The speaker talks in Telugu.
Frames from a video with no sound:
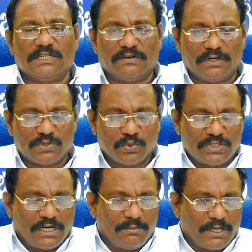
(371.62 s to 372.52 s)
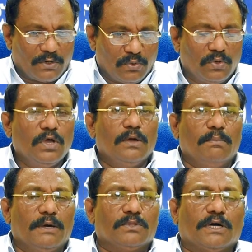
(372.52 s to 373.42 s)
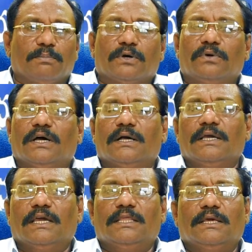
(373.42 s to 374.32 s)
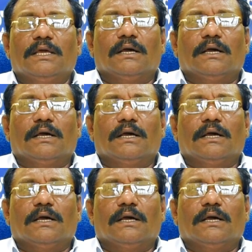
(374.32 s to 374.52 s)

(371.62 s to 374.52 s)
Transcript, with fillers: ఇచ్చినటువంటి సూచన మేరకు మేము తప్పకుండా ఏది